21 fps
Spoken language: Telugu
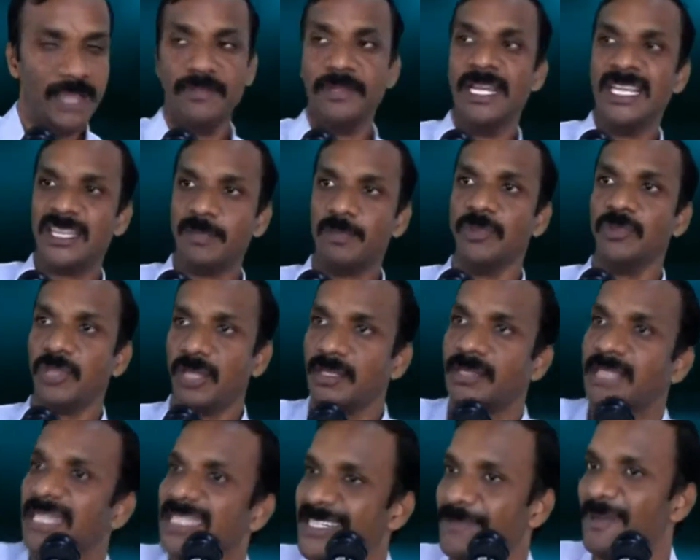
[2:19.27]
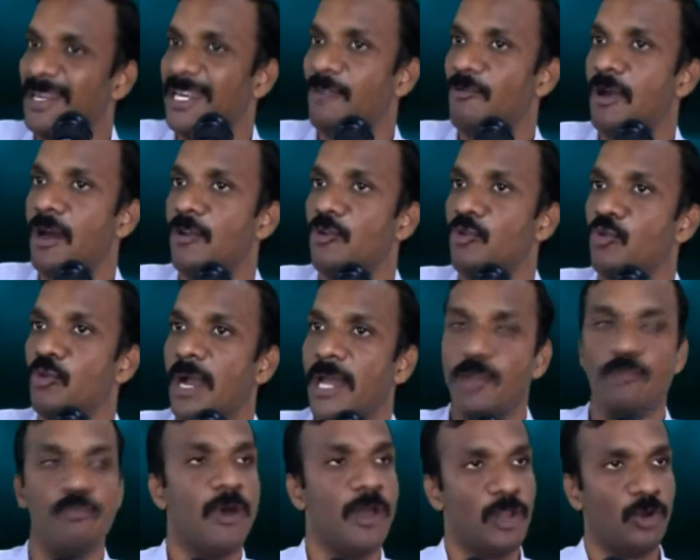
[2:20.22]
లేదా మంత్రులుగా తీర్చబడిన వారు
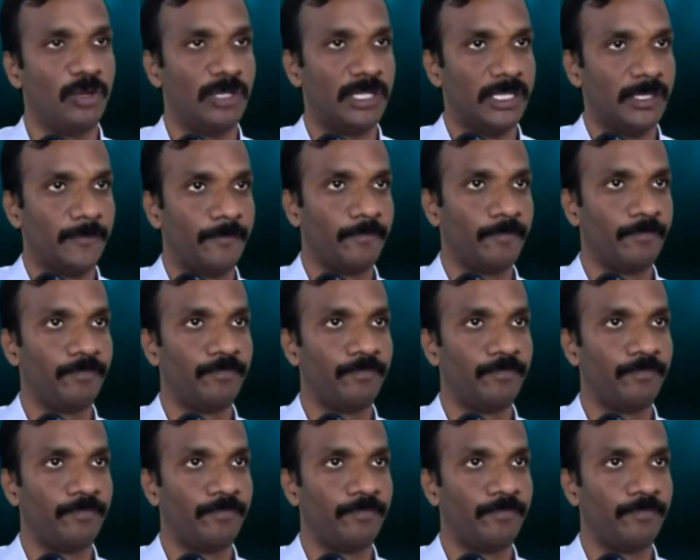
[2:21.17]
అని మరొకటి